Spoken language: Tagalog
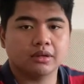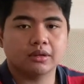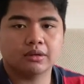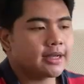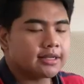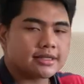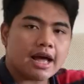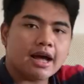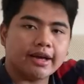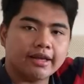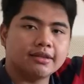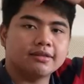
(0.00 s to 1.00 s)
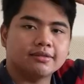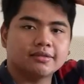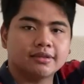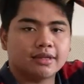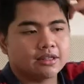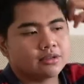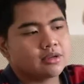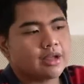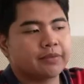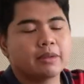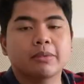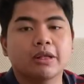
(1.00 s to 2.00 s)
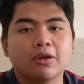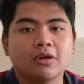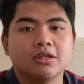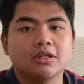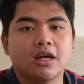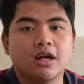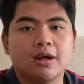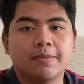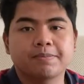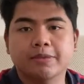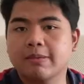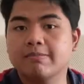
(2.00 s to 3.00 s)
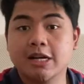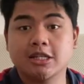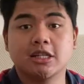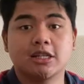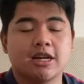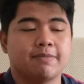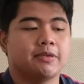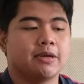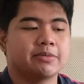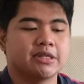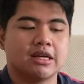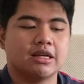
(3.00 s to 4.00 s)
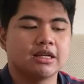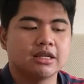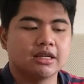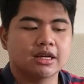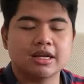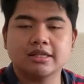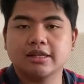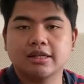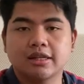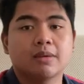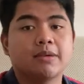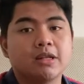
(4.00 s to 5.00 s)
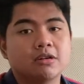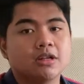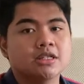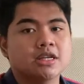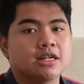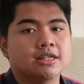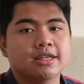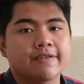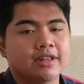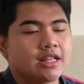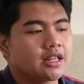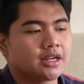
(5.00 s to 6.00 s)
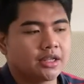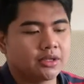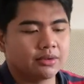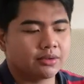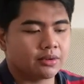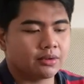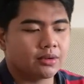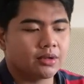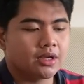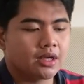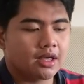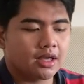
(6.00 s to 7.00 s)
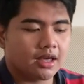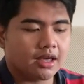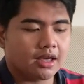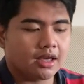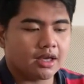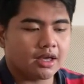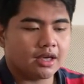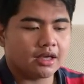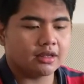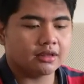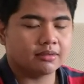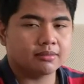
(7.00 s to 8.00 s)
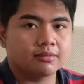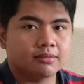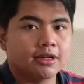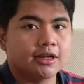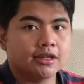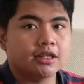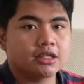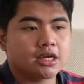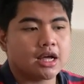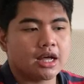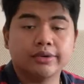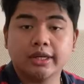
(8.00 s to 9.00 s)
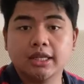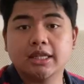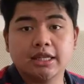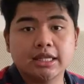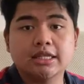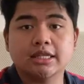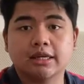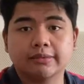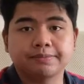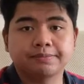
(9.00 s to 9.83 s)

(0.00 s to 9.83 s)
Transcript: Para sa akin, itong laptop na to is a budget laptop siya. Kasi nabili ko lang siya ng 700 euro. And maganda siya, worth it din siya.